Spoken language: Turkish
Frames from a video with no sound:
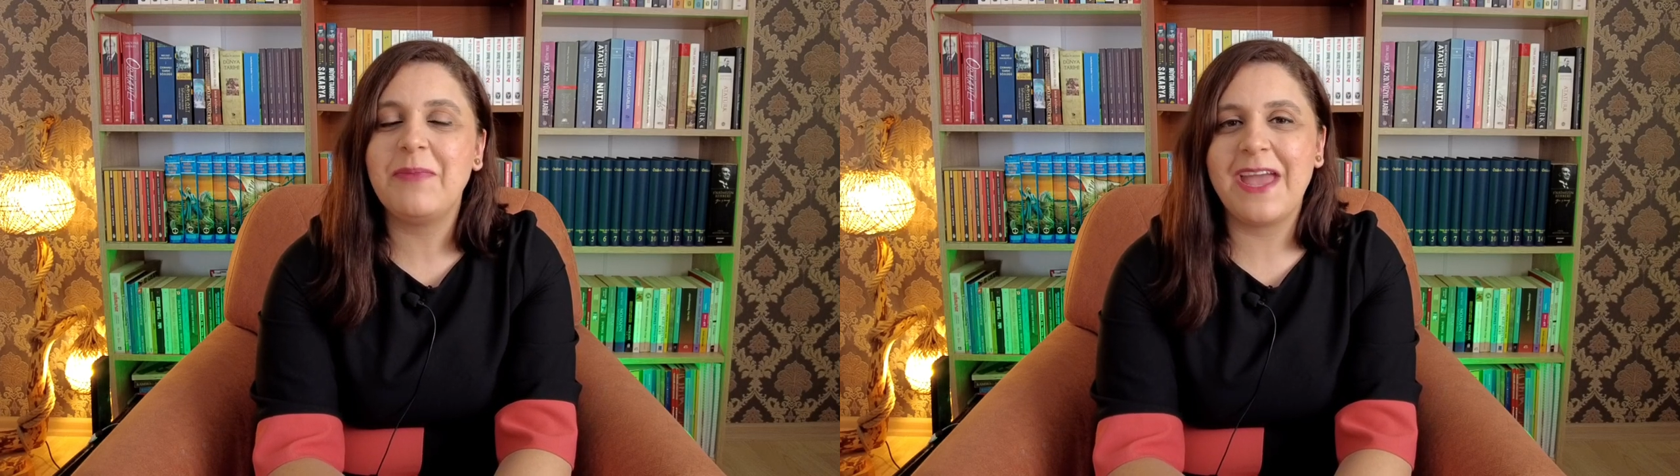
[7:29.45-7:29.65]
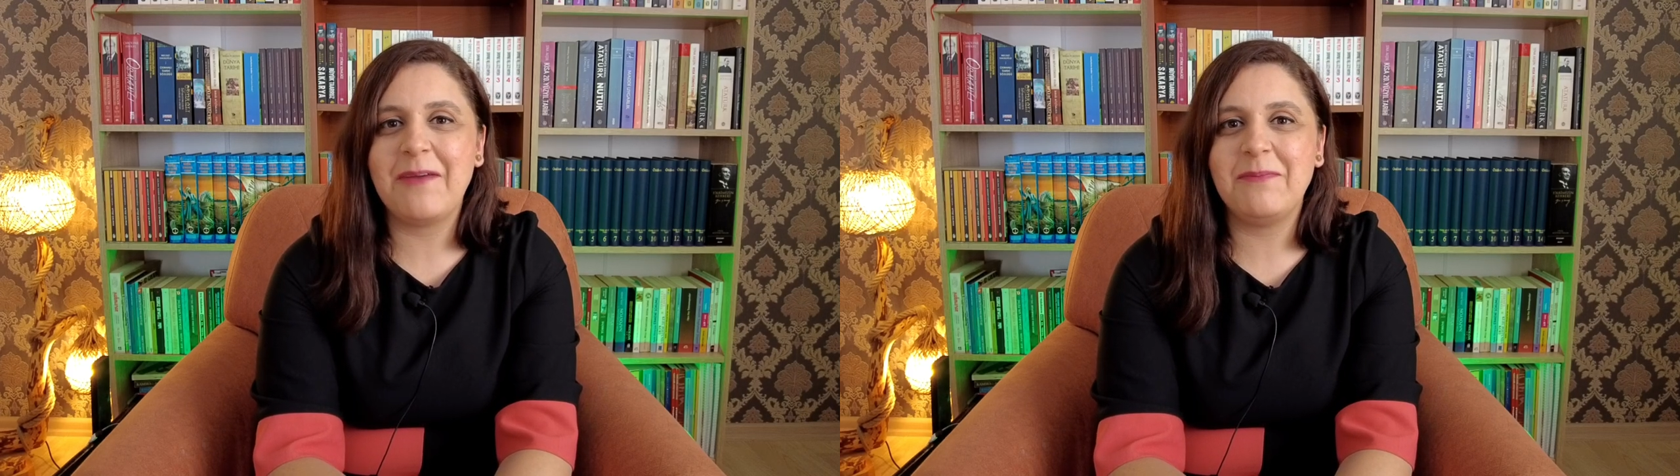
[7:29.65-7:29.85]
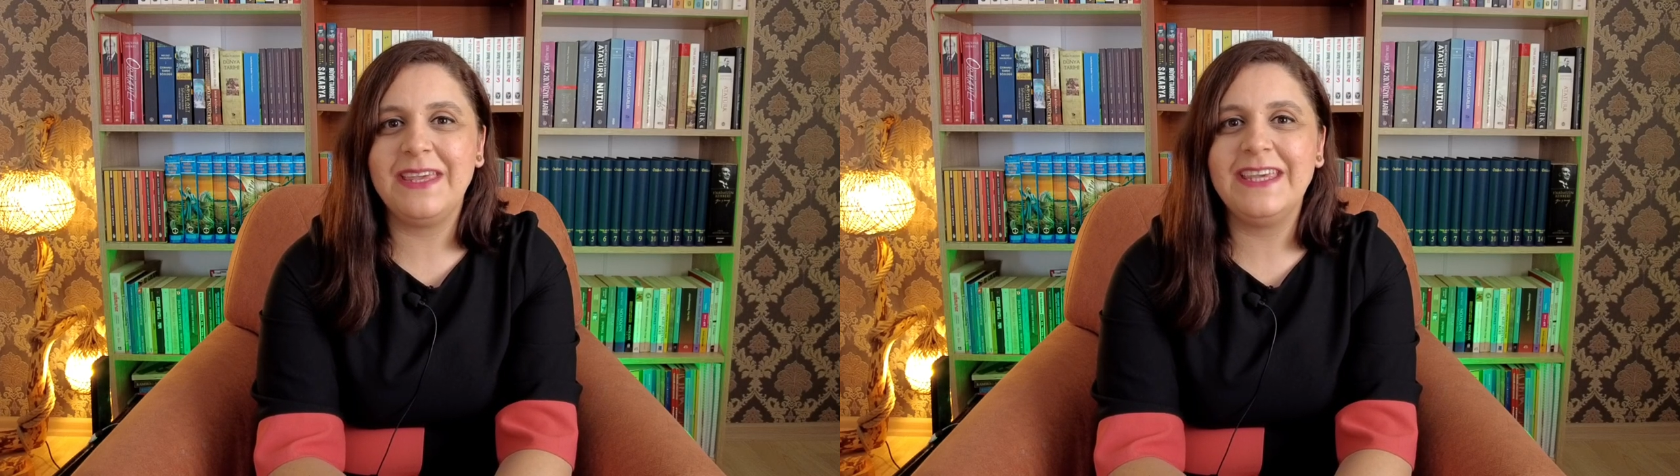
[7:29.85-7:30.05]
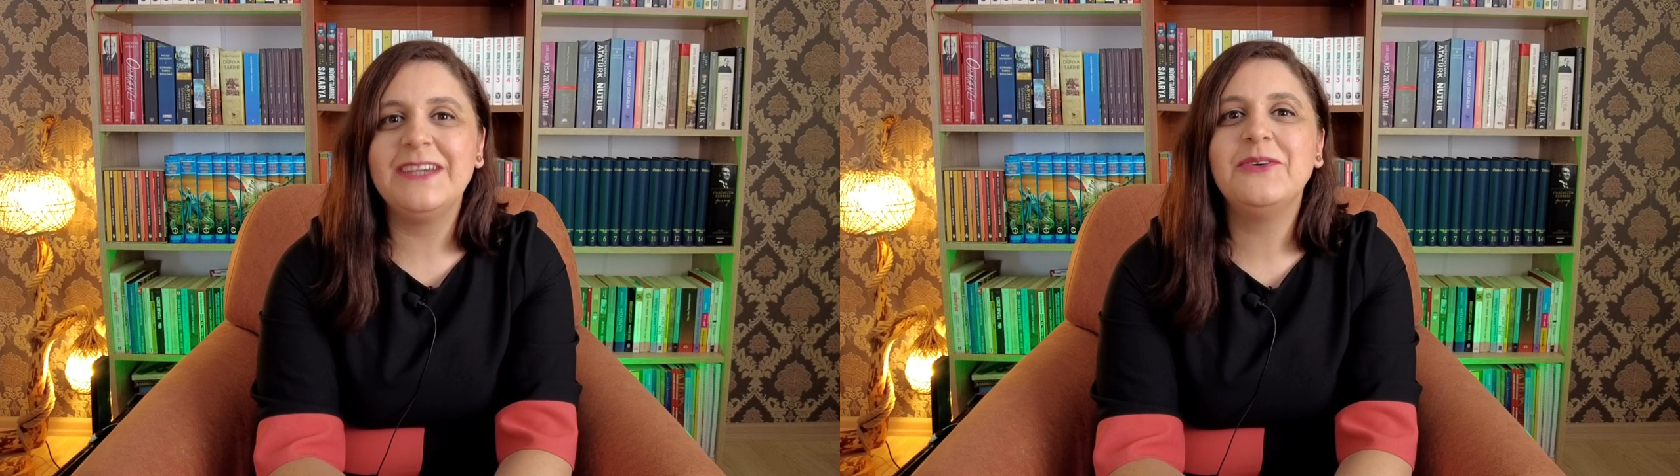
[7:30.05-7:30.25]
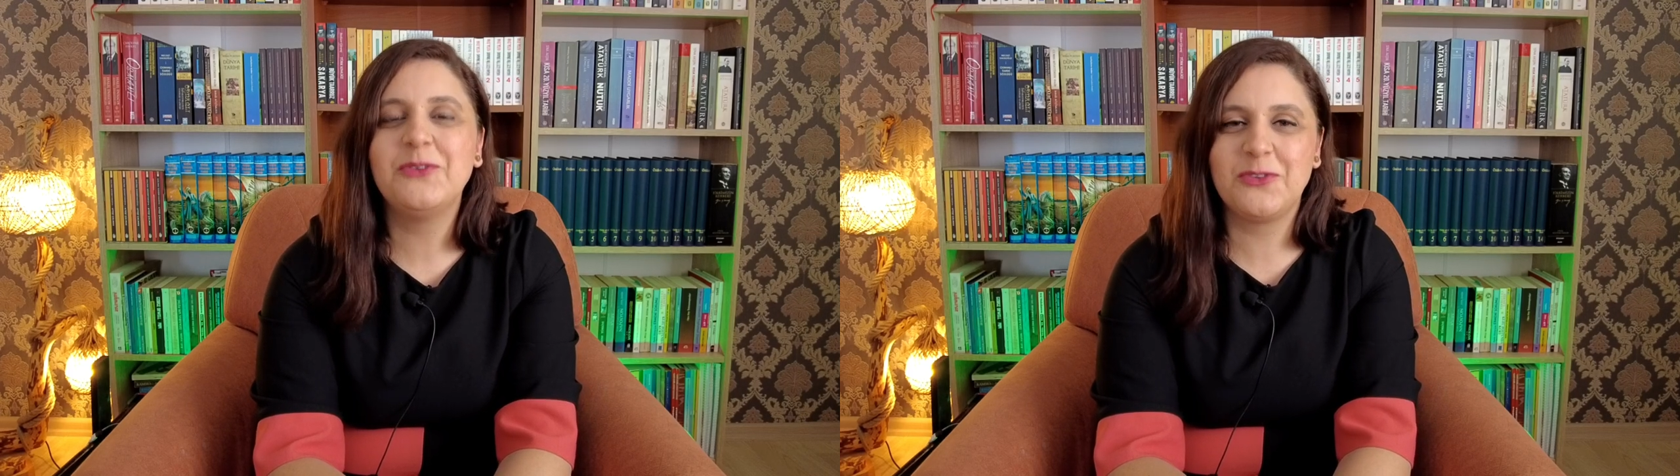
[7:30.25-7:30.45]
beğenmeyi
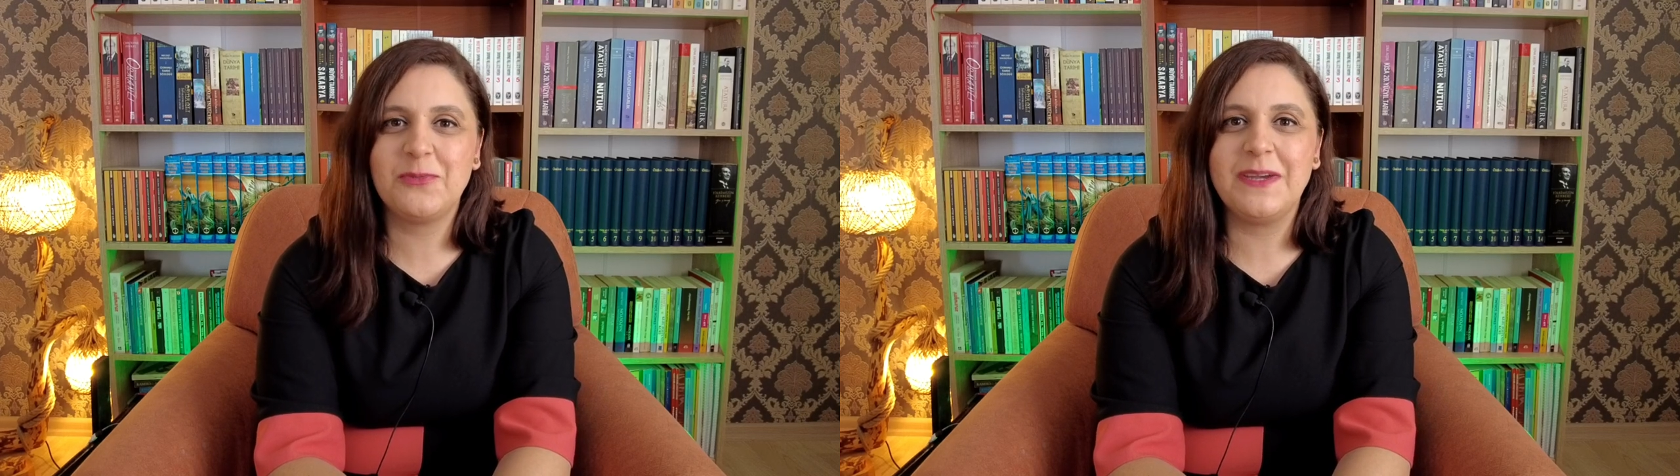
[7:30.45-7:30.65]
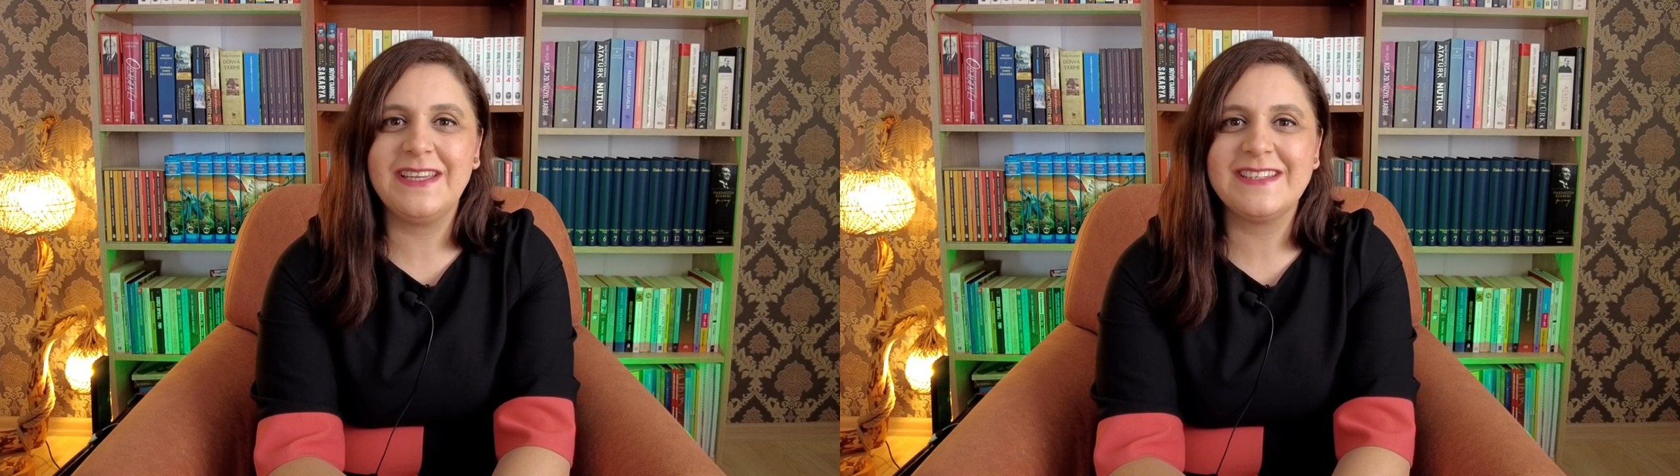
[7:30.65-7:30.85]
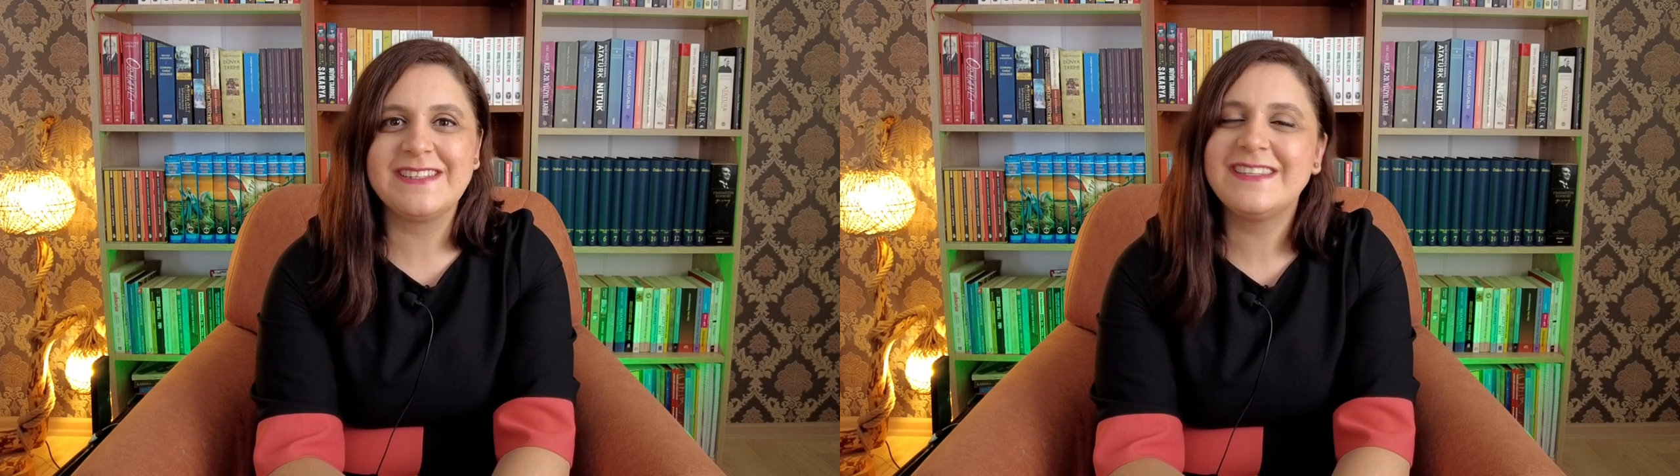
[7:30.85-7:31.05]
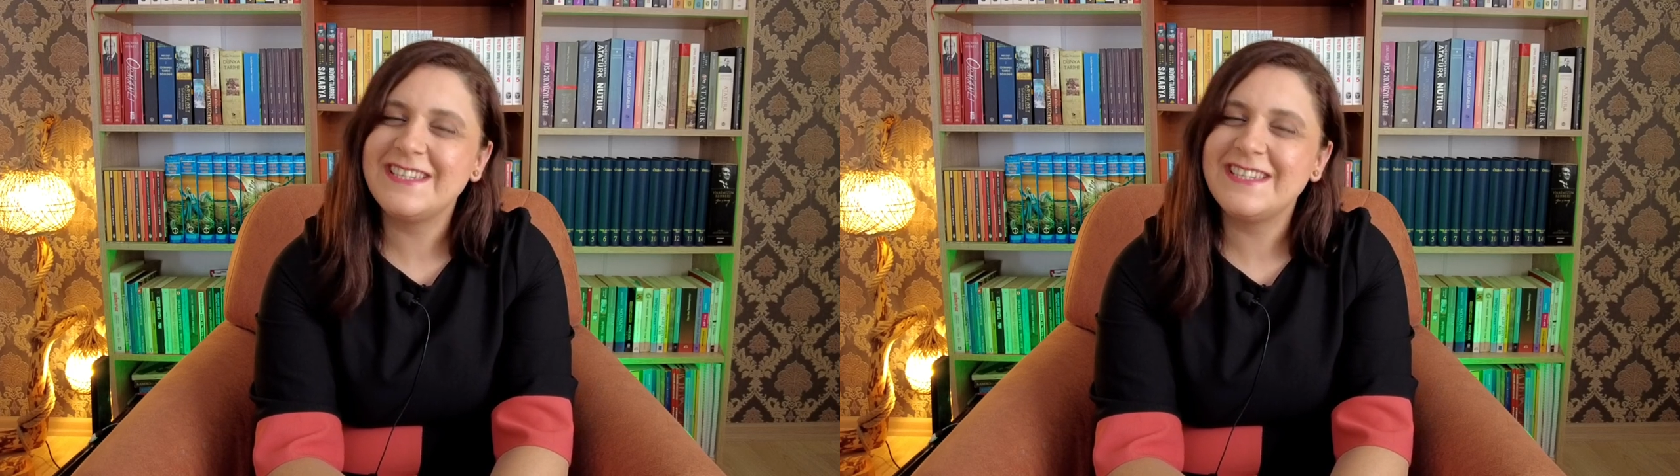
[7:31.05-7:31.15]
unutmayınız.